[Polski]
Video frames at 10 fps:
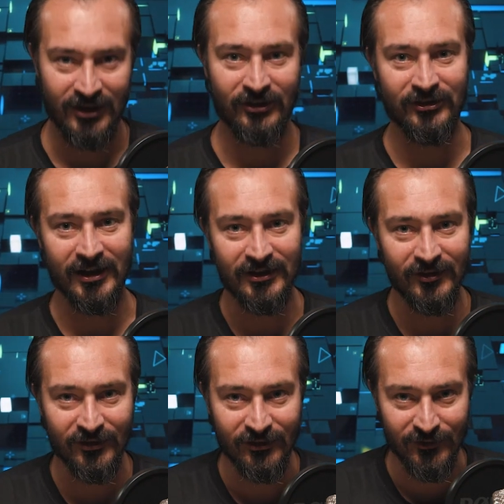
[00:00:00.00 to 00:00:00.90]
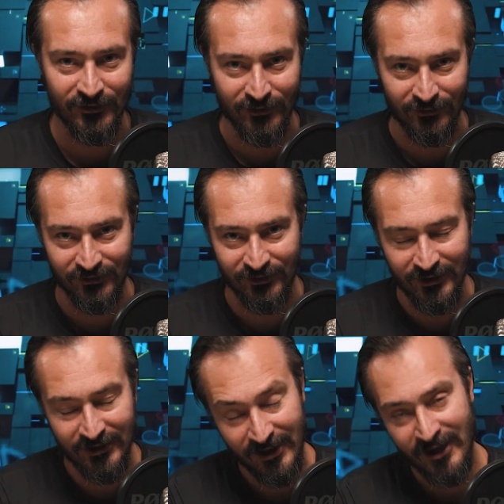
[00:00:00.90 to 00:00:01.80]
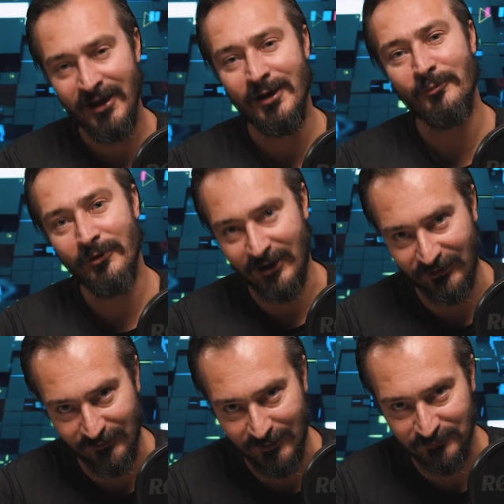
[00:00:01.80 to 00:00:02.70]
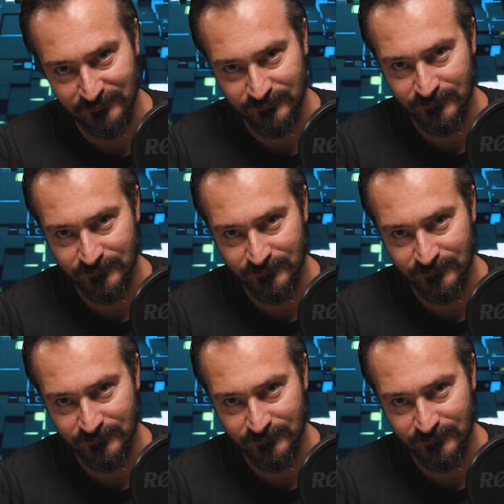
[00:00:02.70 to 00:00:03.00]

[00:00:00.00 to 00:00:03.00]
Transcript: Czy tak jest w rzeczywistości? Pokażę Wam.